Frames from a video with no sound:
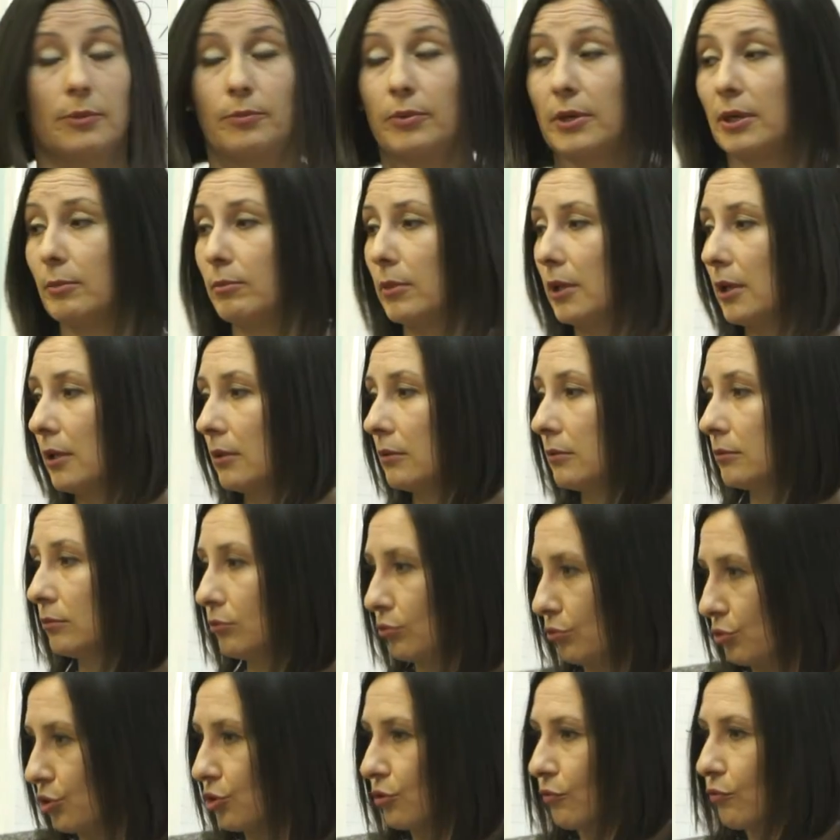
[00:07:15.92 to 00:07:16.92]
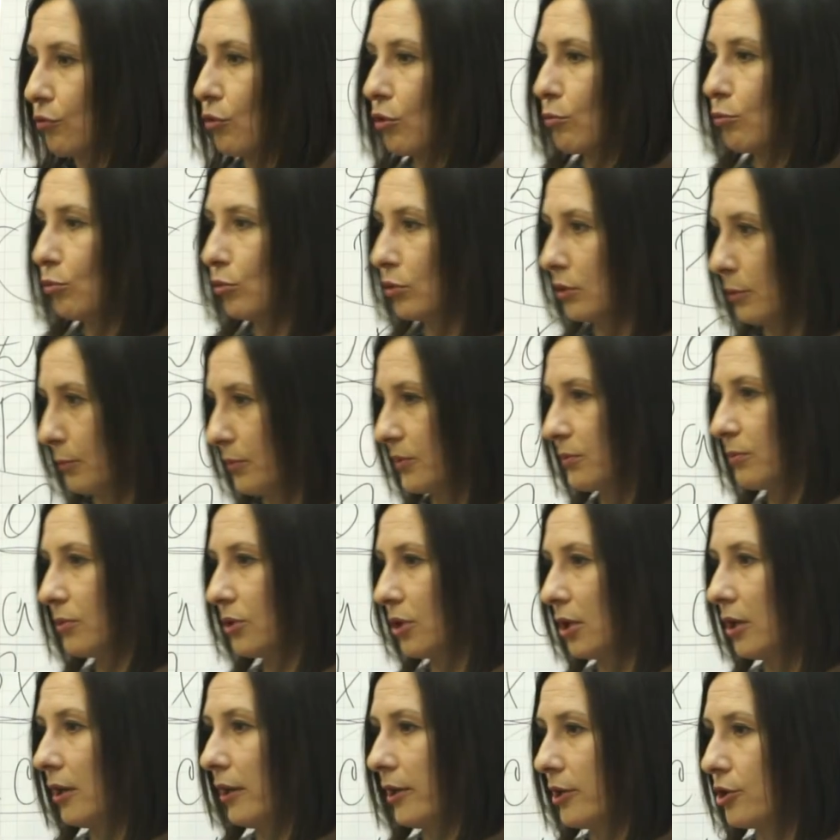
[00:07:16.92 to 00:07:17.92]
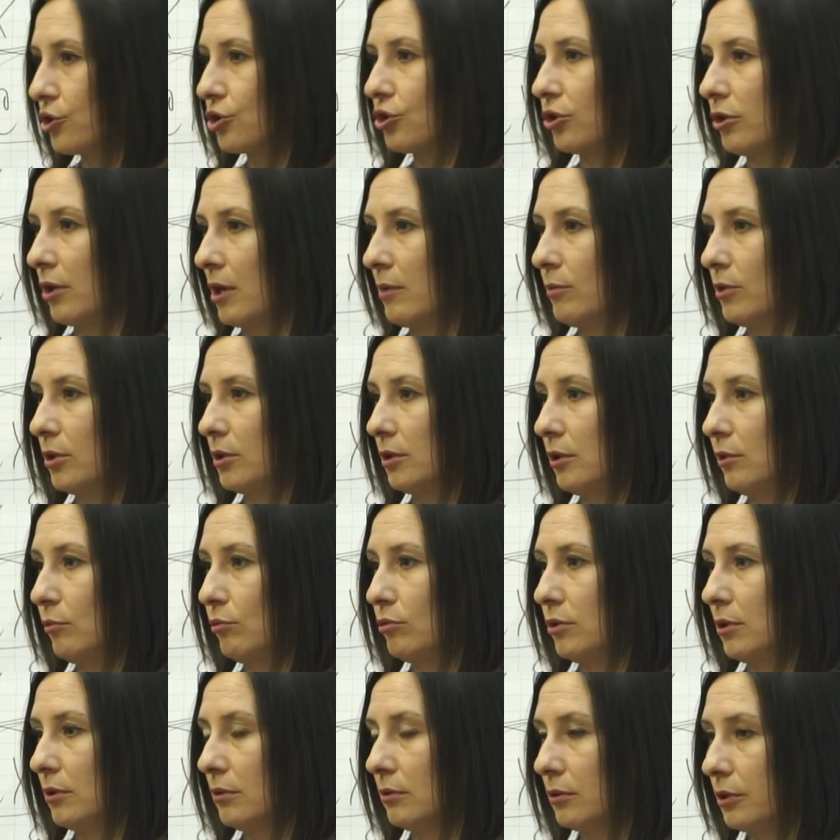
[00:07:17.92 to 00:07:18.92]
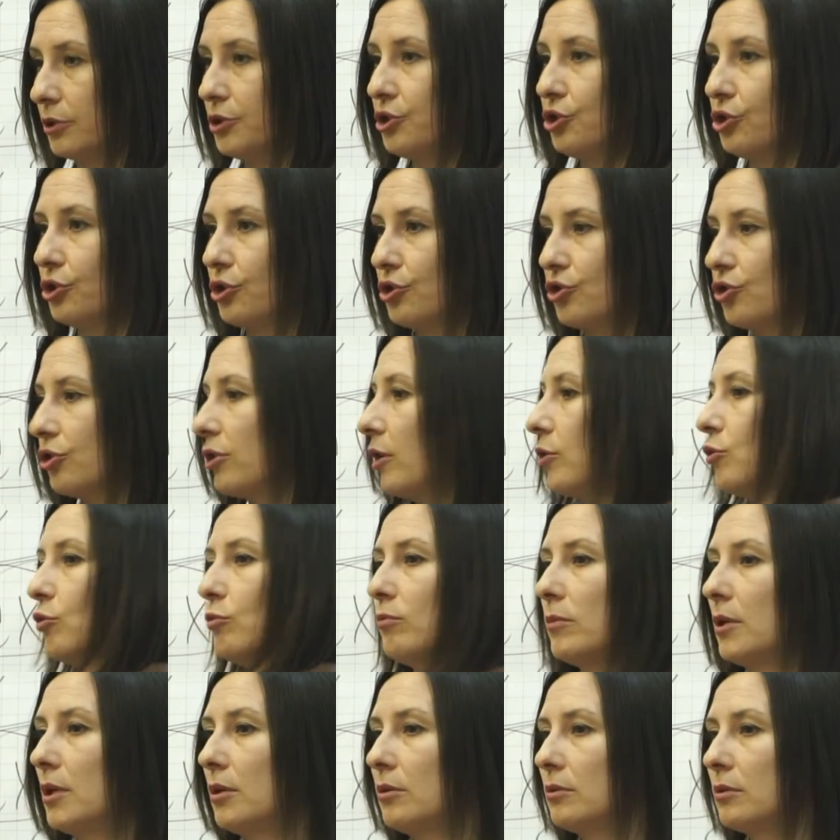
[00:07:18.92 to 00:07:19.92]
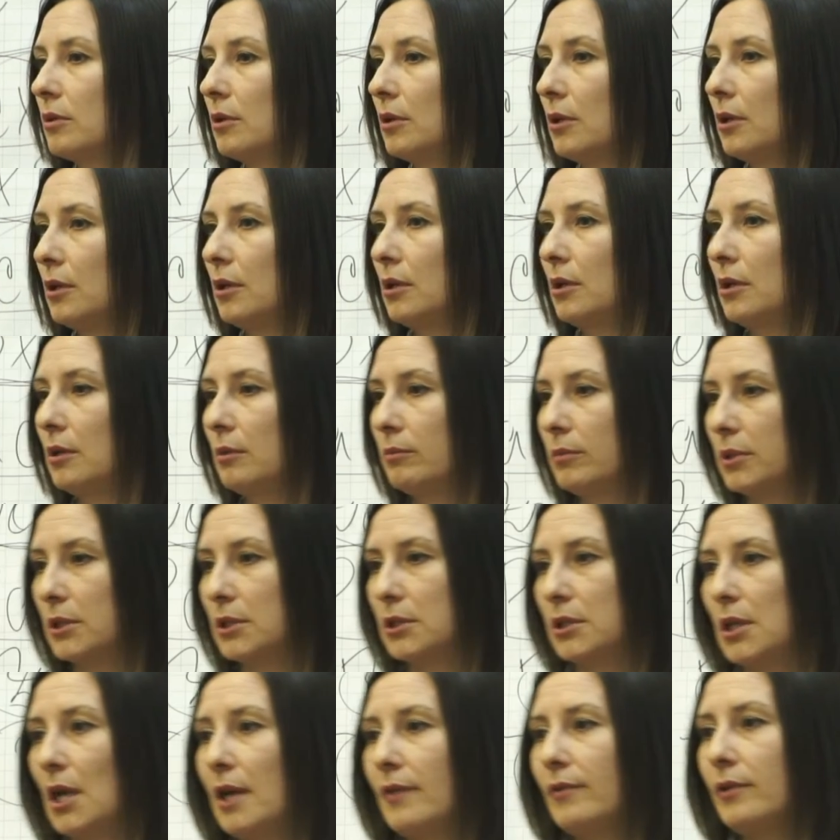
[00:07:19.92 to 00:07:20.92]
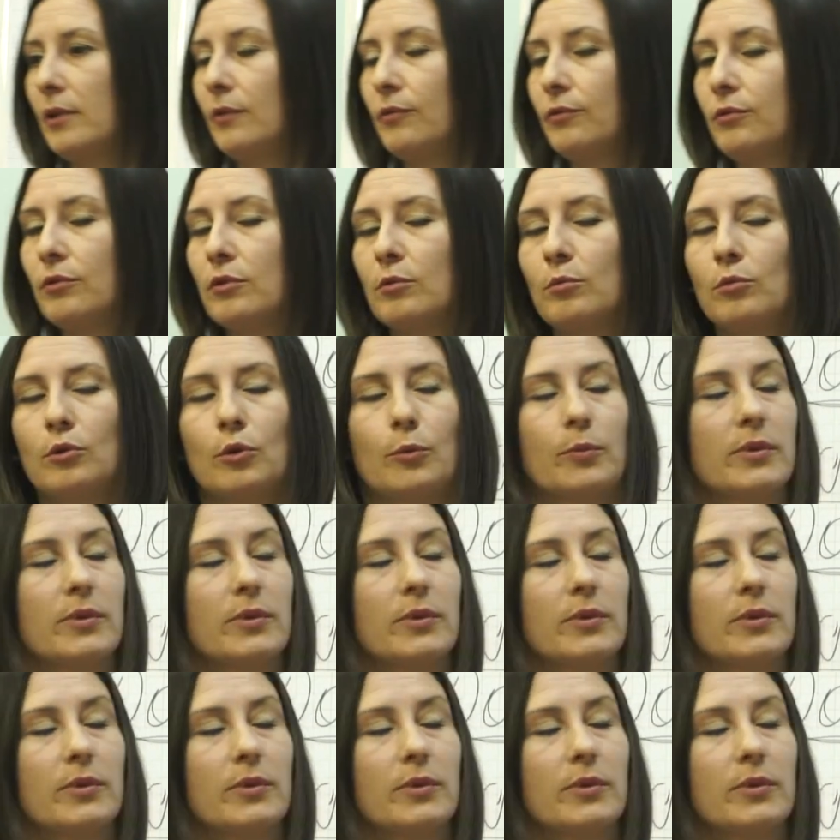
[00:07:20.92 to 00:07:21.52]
прибыли, ну, они же формулу-то посмотрели, они же грамотные люди, книжки читать умеют. Подставили формулу,